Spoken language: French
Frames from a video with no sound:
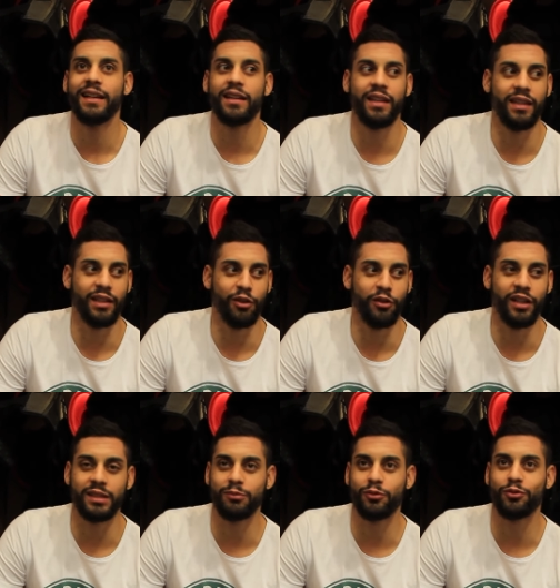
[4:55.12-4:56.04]
qui
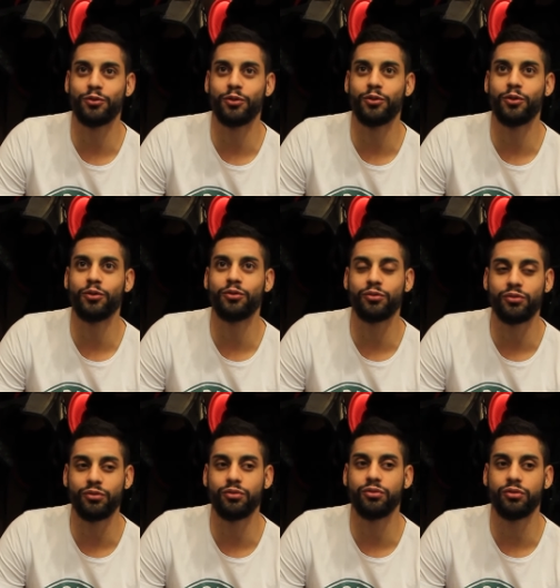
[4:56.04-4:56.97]
connaissent mon surnom, donc
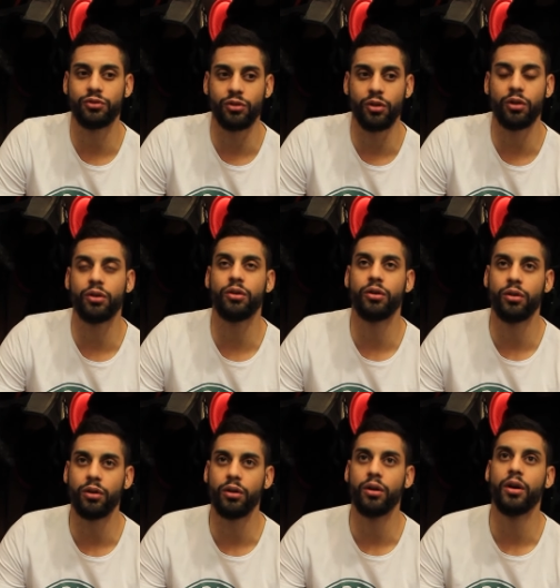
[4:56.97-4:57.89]
tu, sens
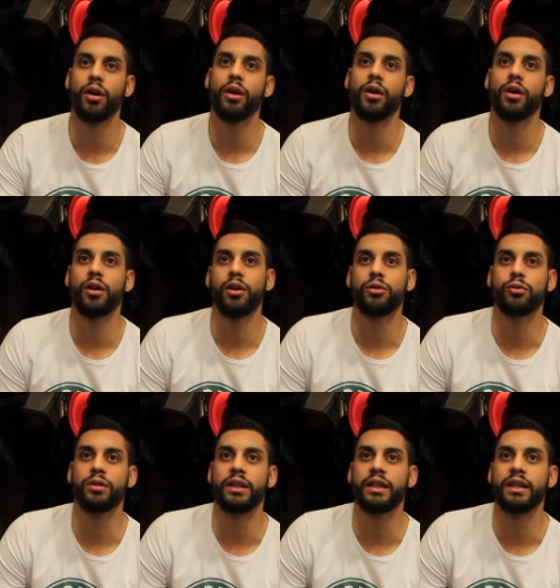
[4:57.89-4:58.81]
que,
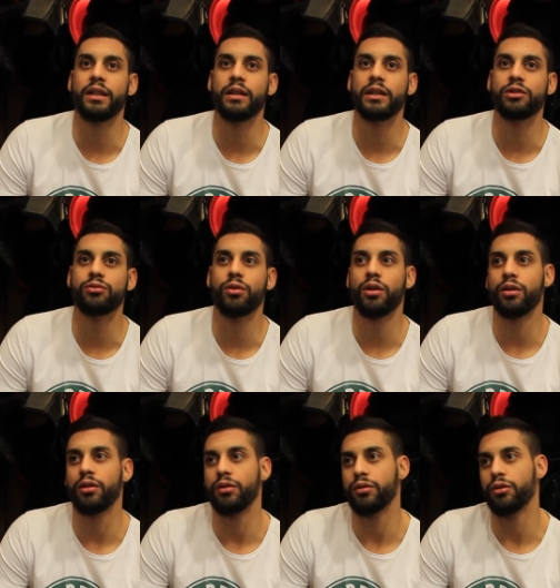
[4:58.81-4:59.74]
les, joueurs
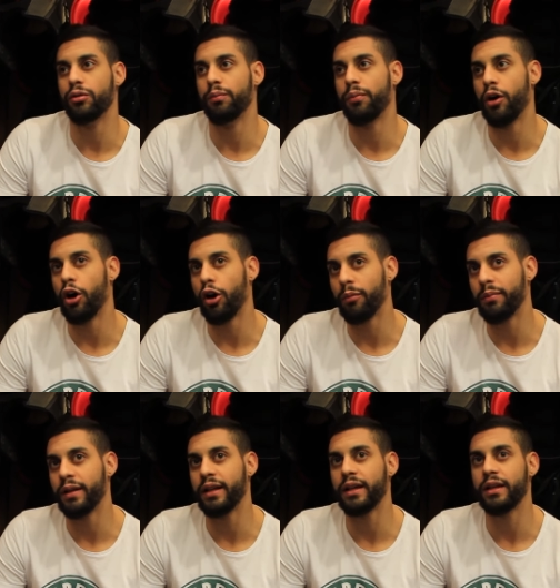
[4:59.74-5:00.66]
de power
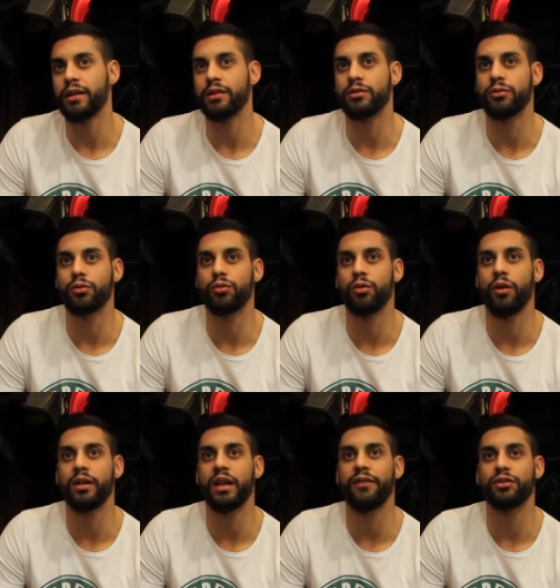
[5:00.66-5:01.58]
play sont au
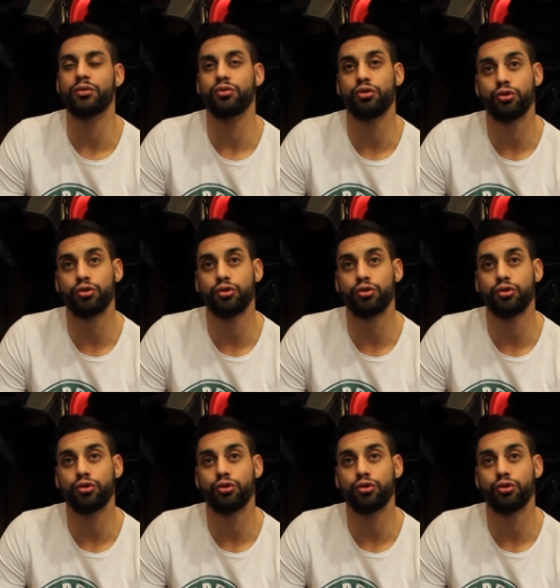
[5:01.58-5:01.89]
courant de la façon dont tu